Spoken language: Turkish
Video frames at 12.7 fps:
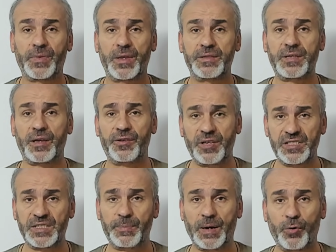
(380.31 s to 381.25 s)
Sen
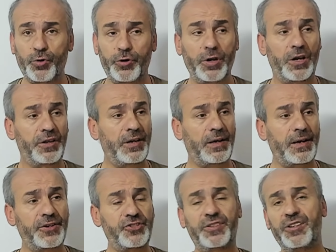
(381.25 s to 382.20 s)
keziban koy,
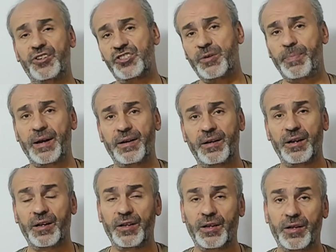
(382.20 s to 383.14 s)
yalancı deyince ben
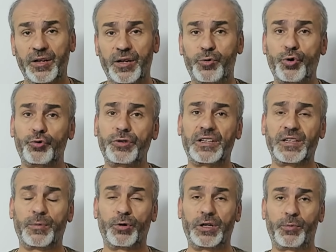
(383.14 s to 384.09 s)
e, kötü
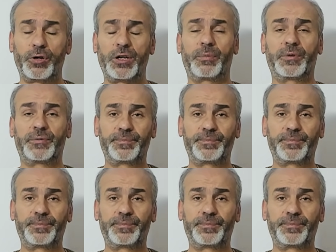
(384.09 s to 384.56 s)
adam olayım öyle mi?